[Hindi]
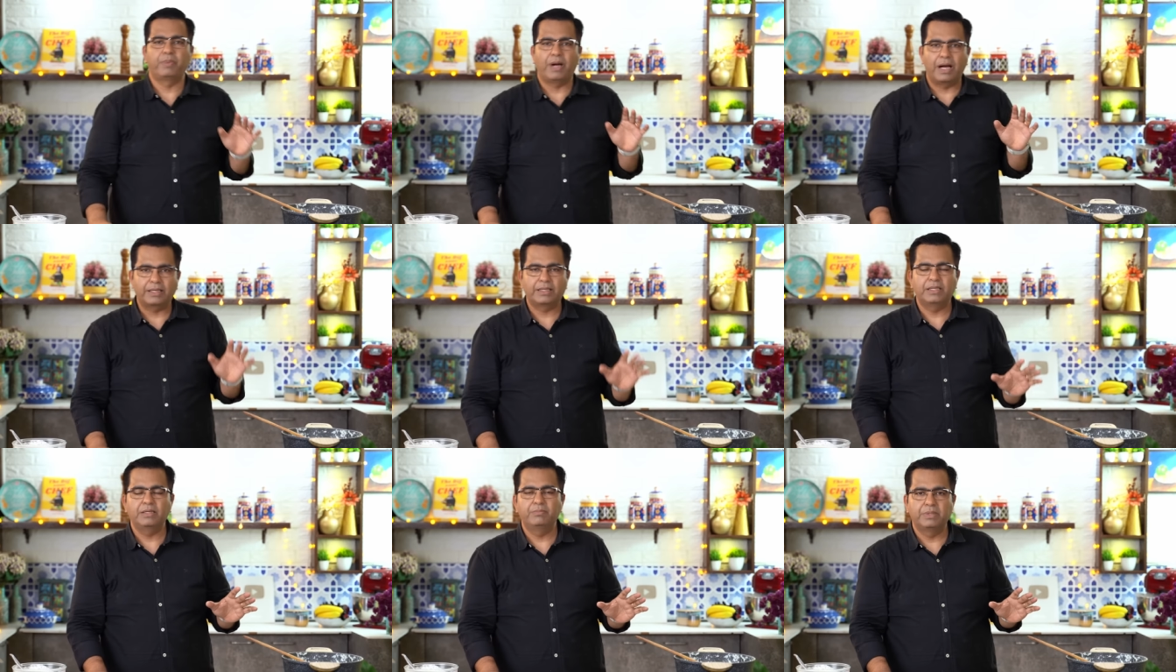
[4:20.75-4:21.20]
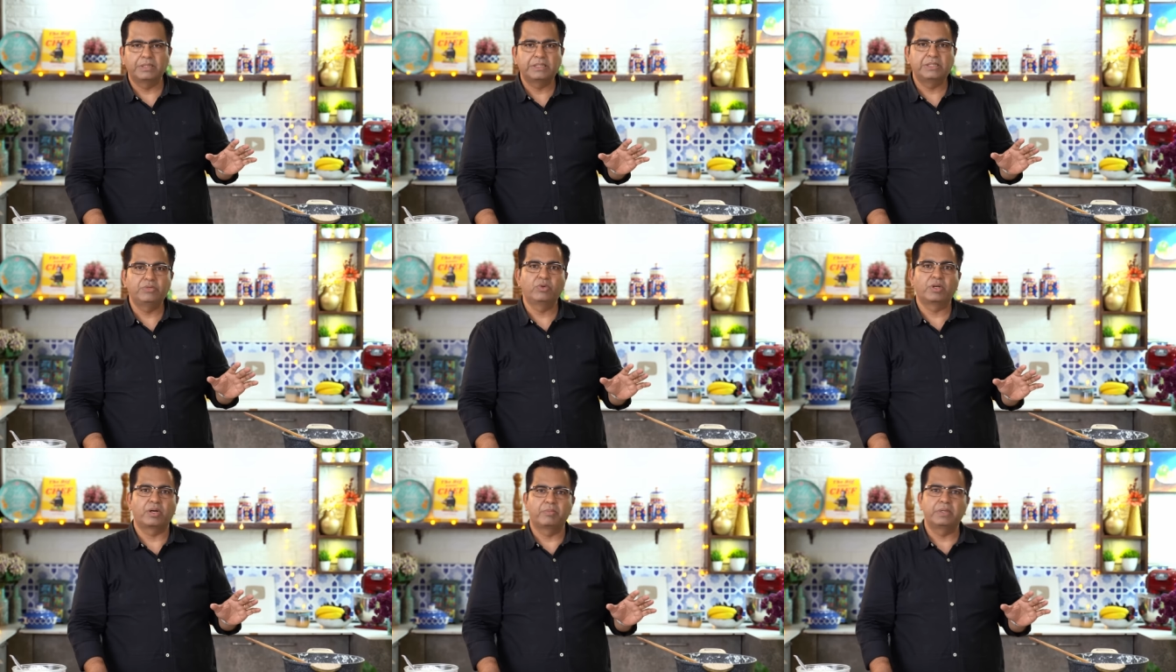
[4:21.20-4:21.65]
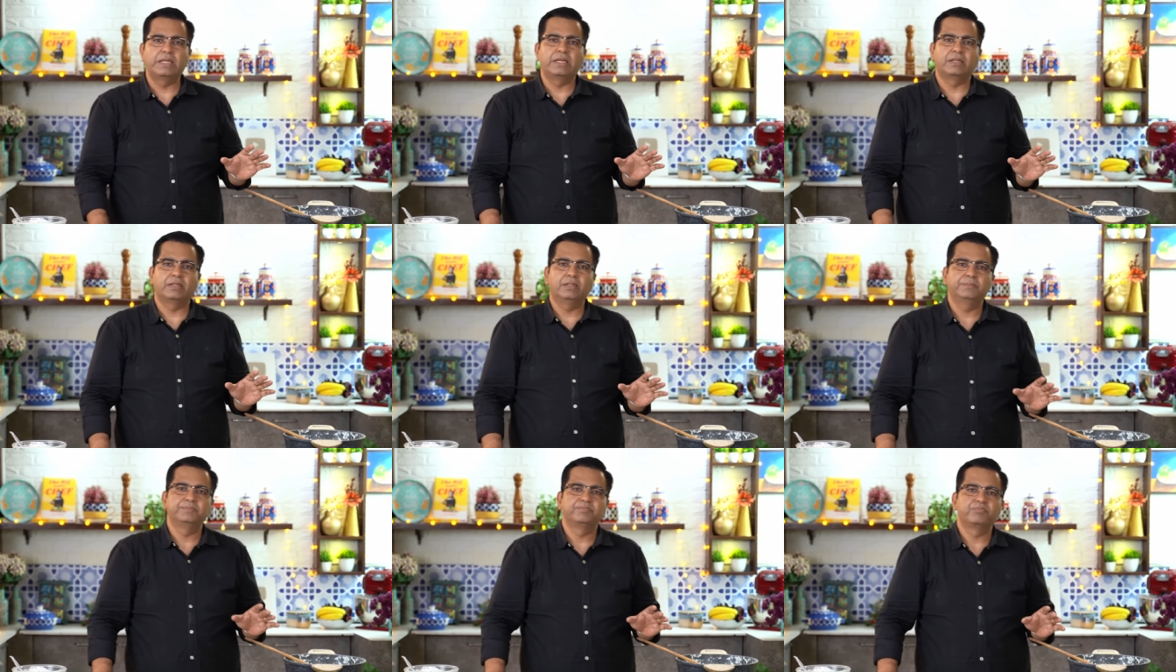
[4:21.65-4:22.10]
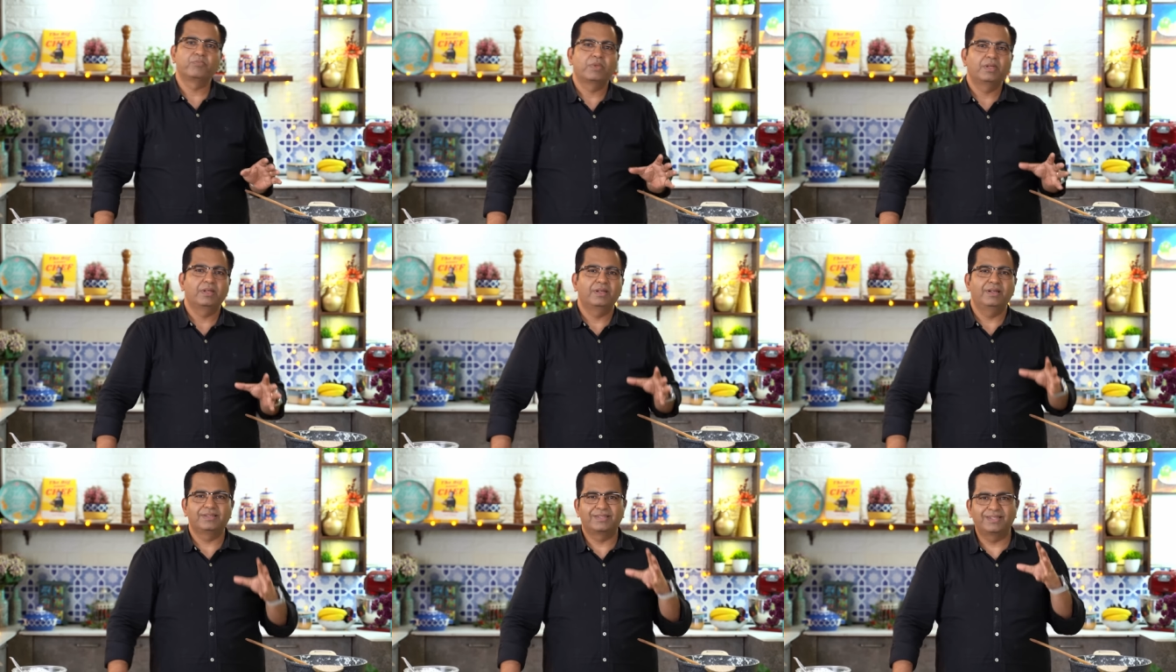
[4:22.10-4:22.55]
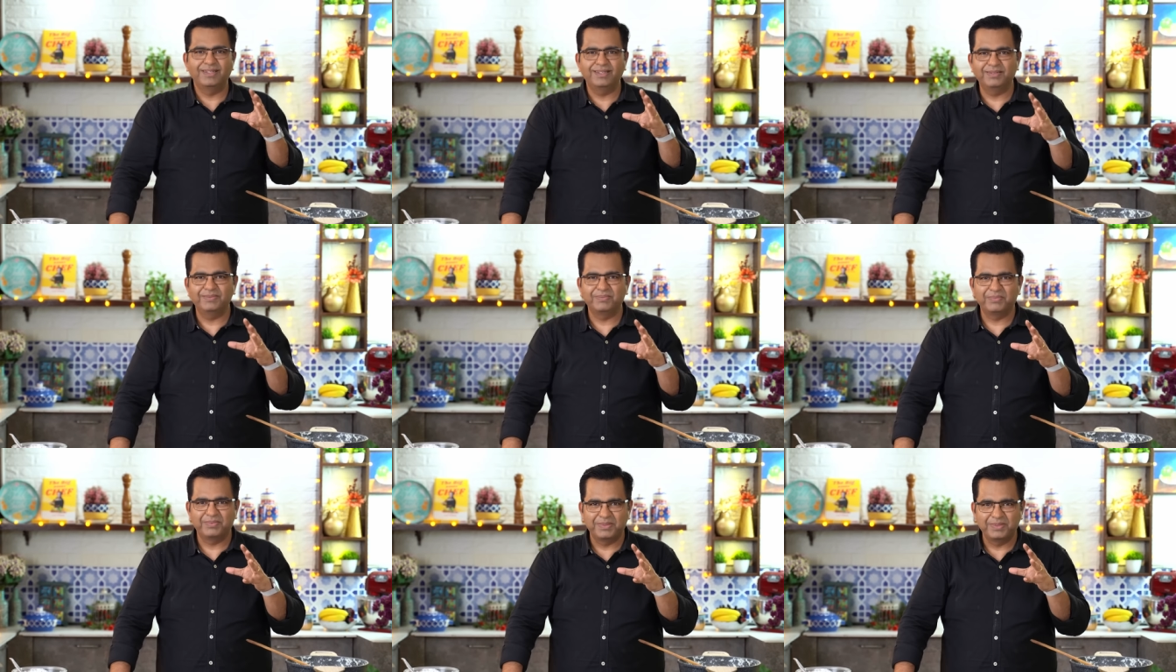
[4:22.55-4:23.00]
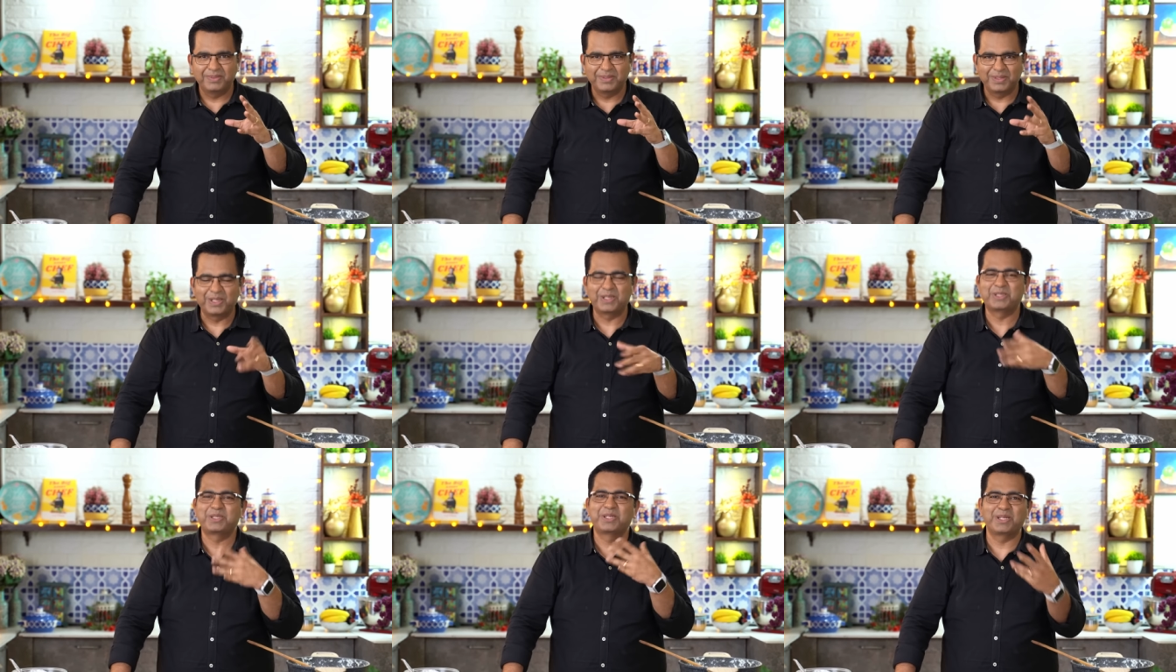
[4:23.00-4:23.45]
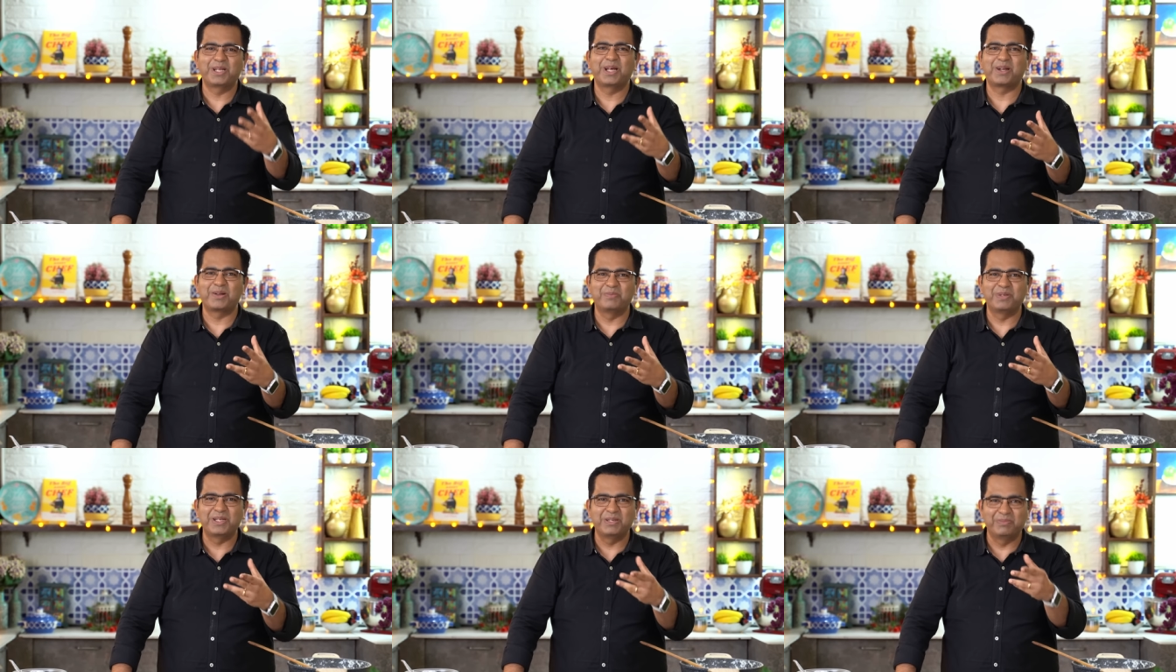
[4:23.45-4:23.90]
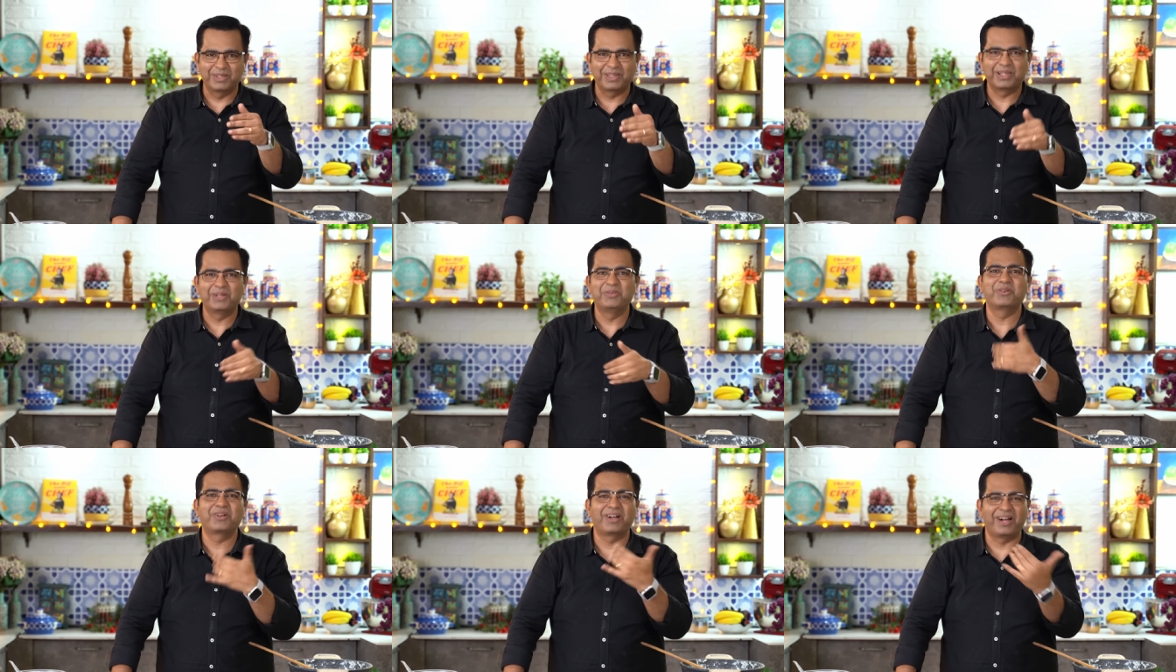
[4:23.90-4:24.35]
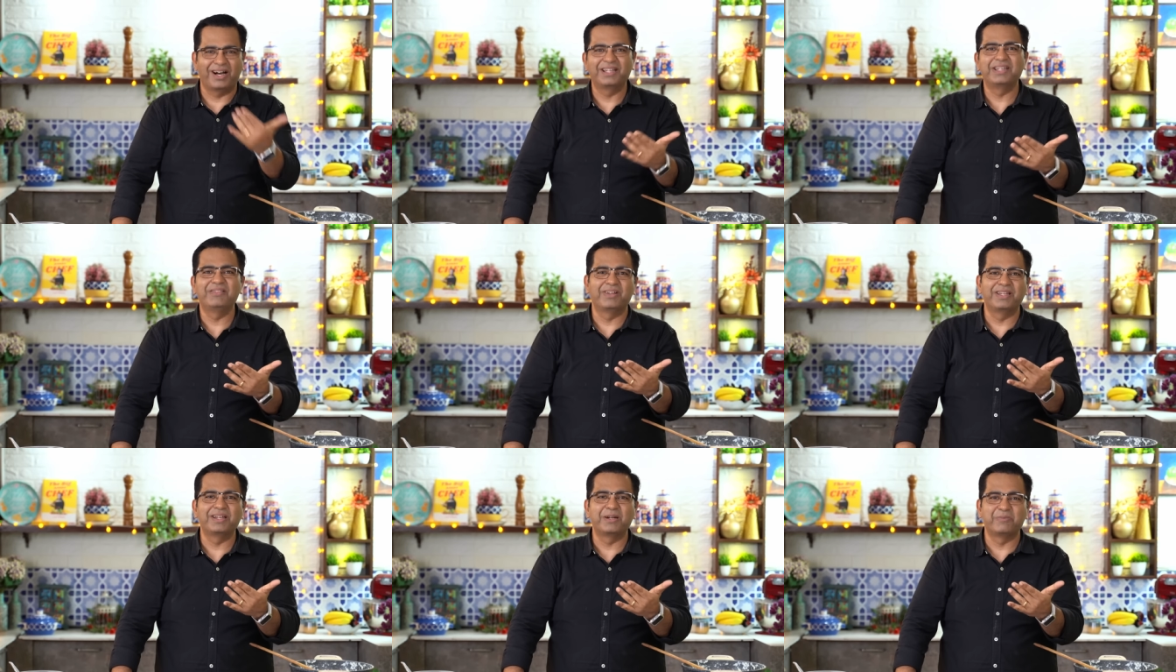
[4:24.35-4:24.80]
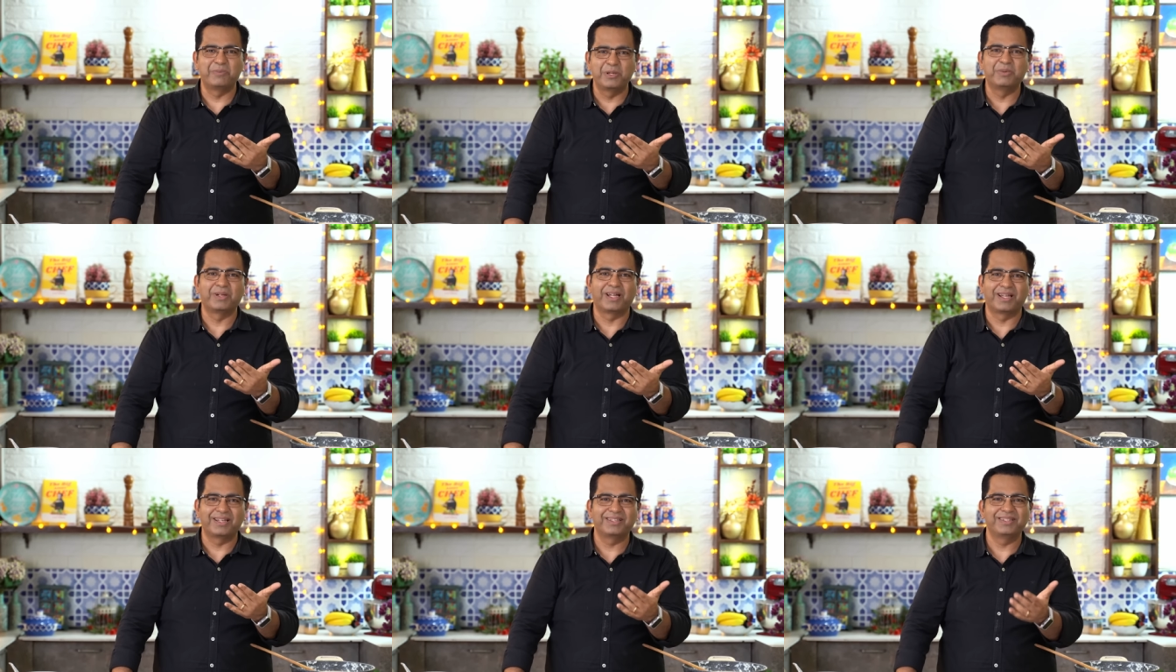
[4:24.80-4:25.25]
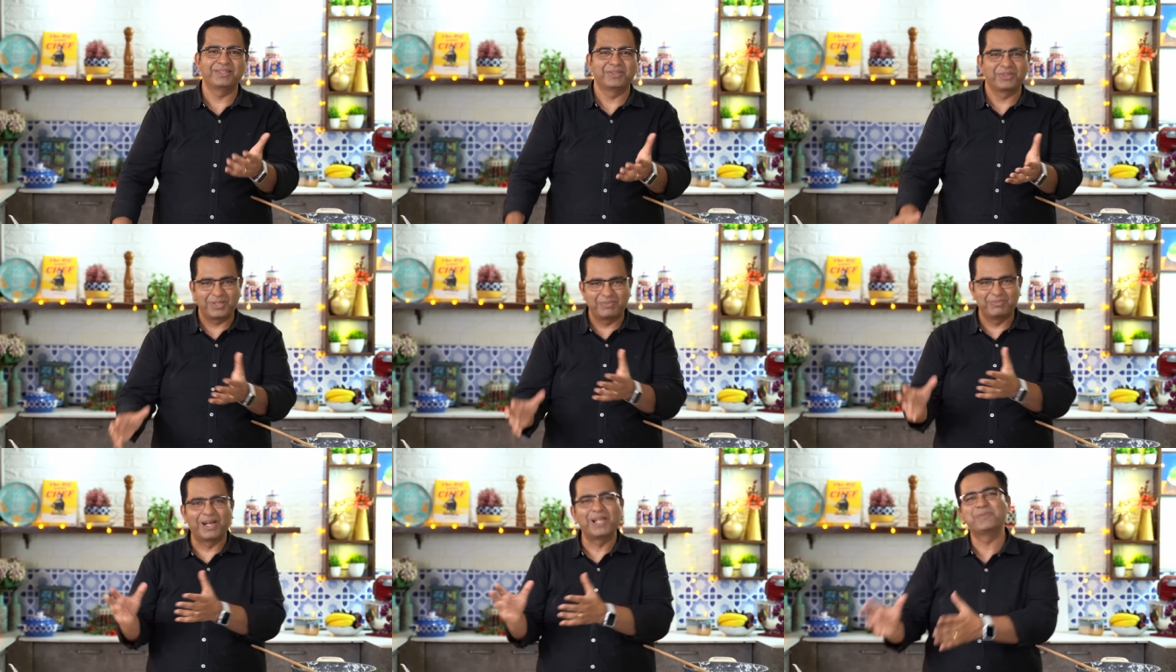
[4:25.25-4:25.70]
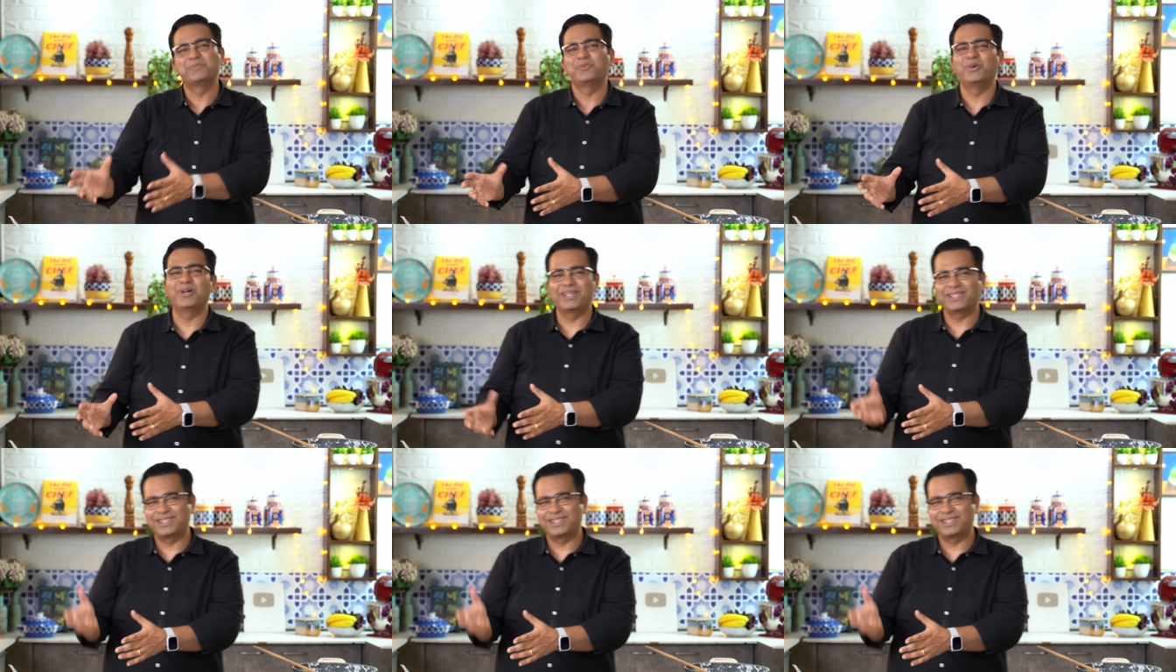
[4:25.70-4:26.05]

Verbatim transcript: बाकी बची हुई रबड़ी है ना इसे लच्छेदार रबड़ी मतलब खाने वाली रबड़ी बना देते हैं क्योंकि मालपुआ के